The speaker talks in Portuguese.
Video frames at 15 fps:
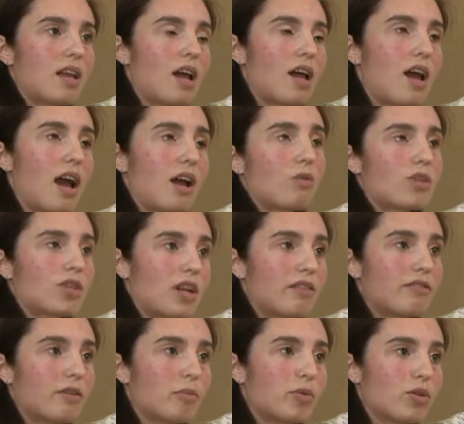a água já
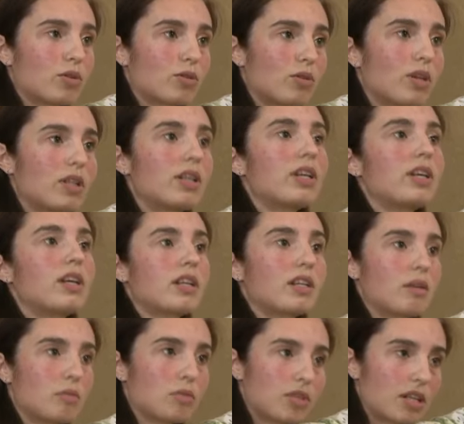evaporou toda e que
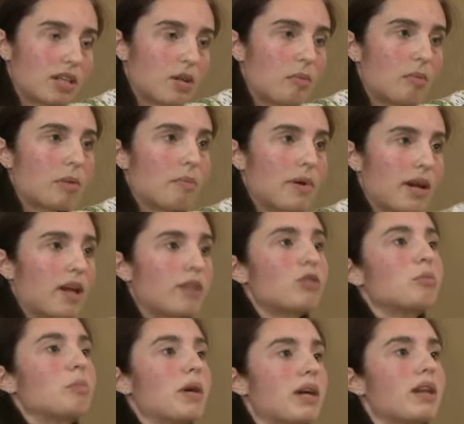estamos então
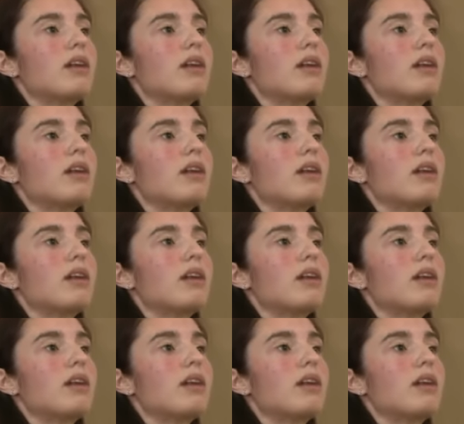preparados pois.